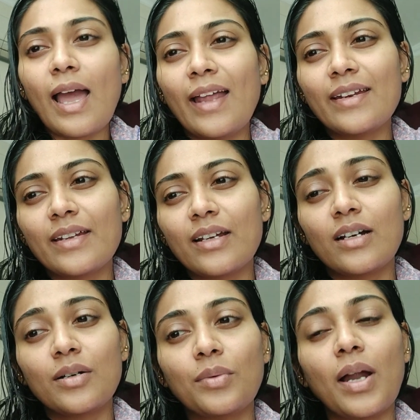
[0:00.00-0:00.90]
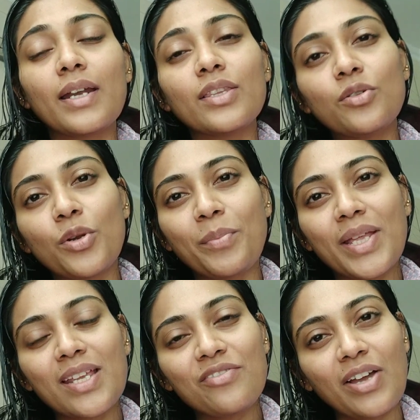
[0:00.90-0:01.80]
அண்ட் uh, அடுத்த ஒரு
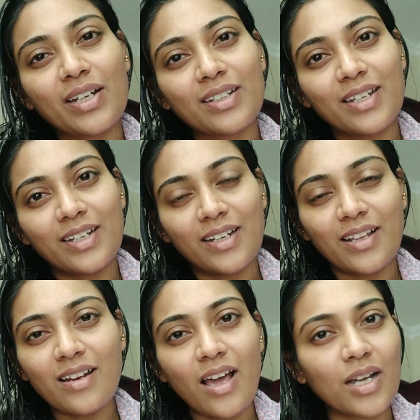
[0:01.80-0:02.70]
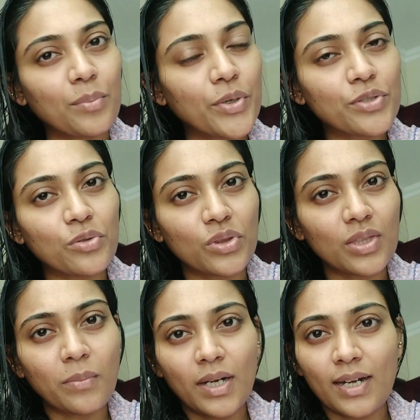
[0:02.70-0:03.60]
பெரிய ஃபேக்டர் என்னன்னா நாங்கள் போய்
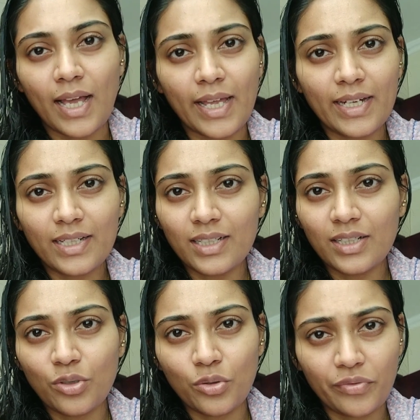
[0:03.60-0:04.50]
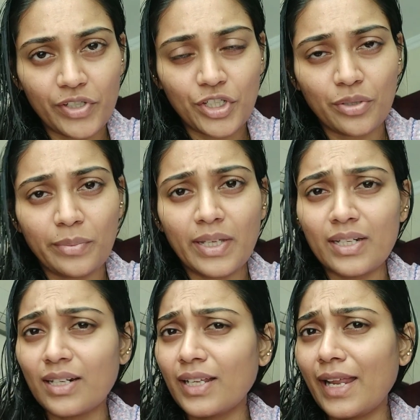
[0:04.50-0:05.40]
சுத்தமாக டயட்டுங்கிற ஒரு விஷயமே
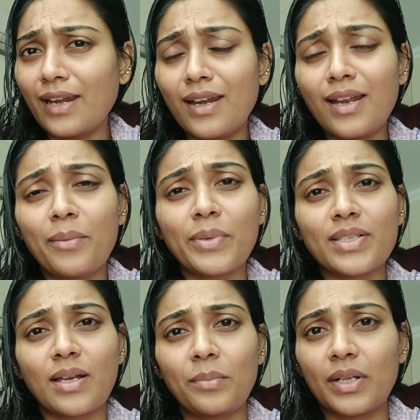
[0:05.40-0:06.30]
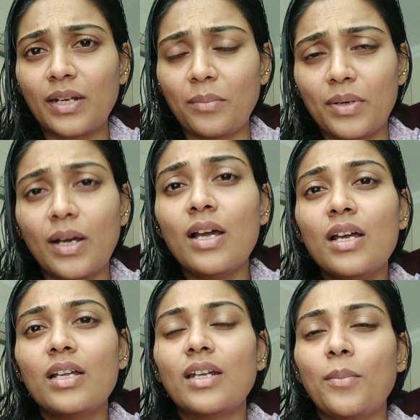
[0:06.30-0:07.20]
இருக்குல்ல எல்லாமே சாப்பிட்டேன் நம்ம
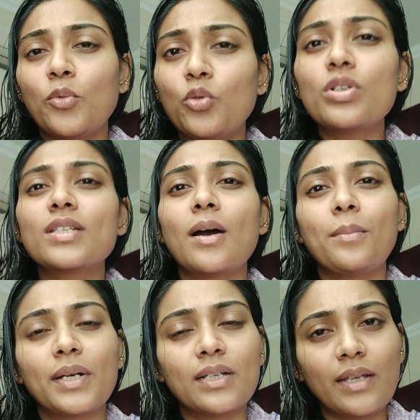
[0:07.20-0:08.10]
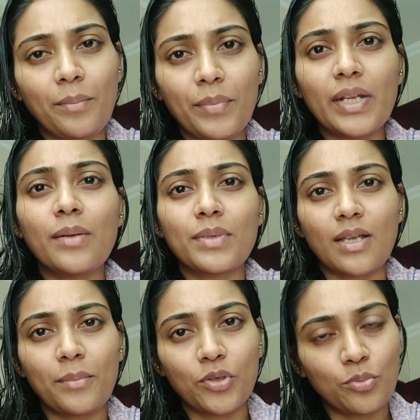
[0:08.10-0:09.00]
நம்ம ஊர் சாப்பாடை எப்படி நம்ம
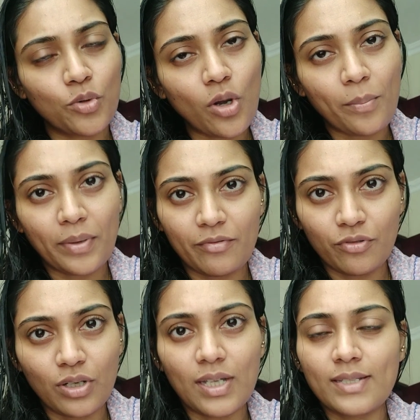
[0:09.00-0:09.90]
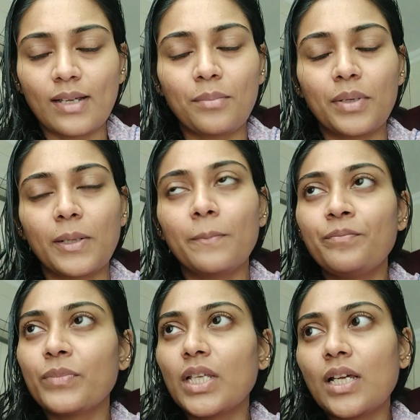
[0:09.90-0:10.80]
சாப்பிடுவோமோ அப்படி ஃபுல்லாக சாப்பிட்டேன்
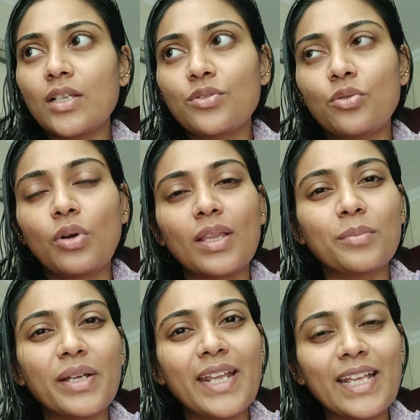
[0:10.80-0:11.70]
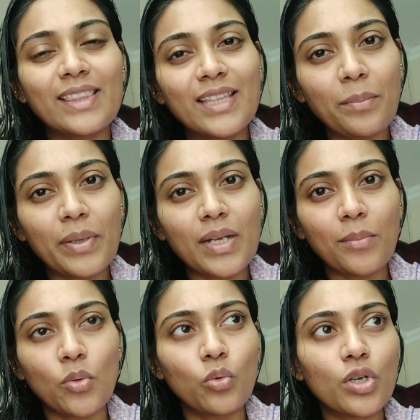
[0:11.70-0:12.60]
ஸோ அந்த மாதிரி திருப்பி
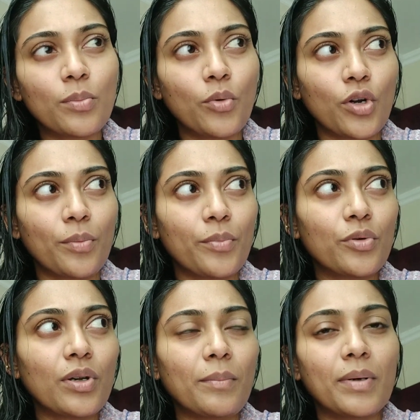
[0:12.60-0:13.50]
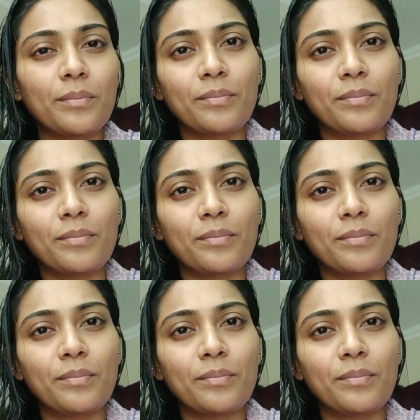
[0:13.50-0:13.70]
நம்ம ஊருக்கு போனப்புறம் நம்ம